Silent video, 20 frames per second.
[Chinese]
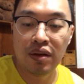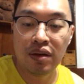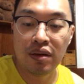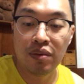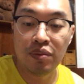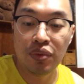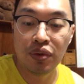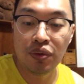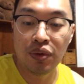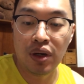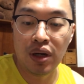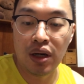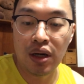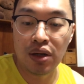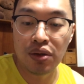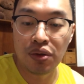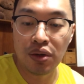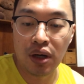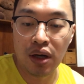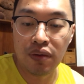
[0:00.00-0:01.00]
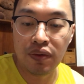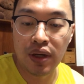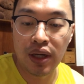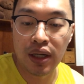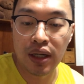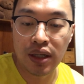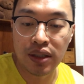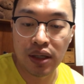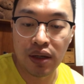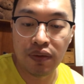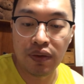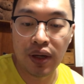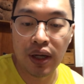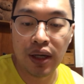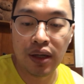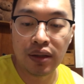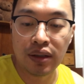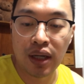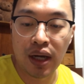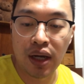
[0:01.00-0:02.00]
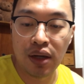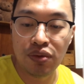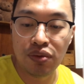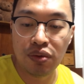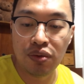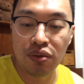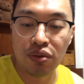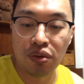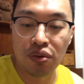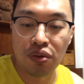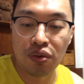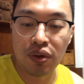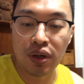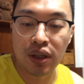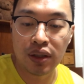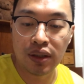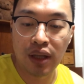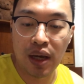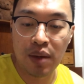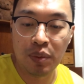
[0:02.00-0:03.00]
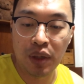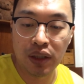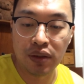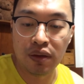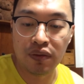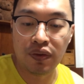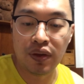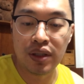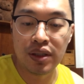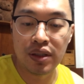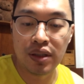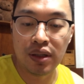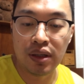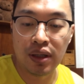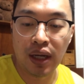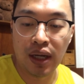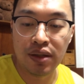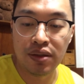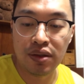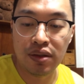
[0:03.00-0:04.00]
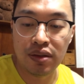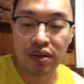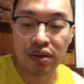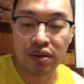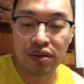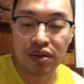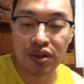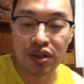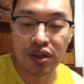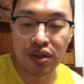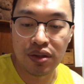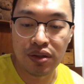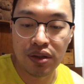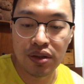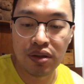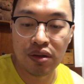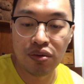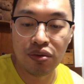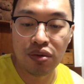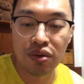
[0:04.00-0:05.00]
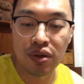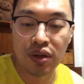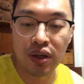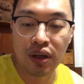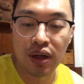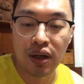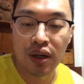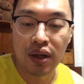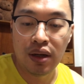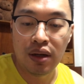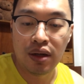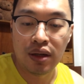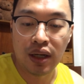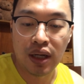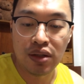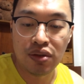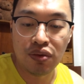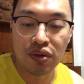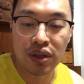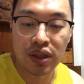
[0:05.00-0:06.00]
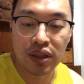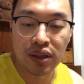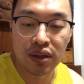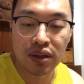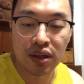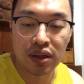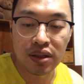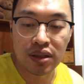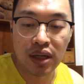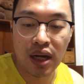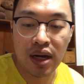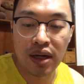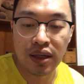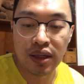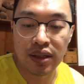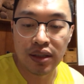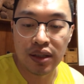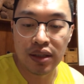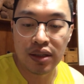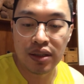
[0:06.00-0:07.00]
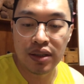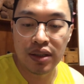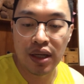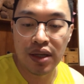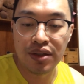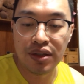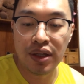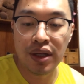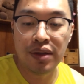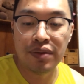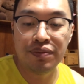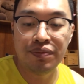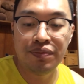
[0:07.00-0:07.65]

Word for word: 不过于浩伟也认为，台军动用了待命的飞机来进行紧急升空，来做了一个战力的衔接。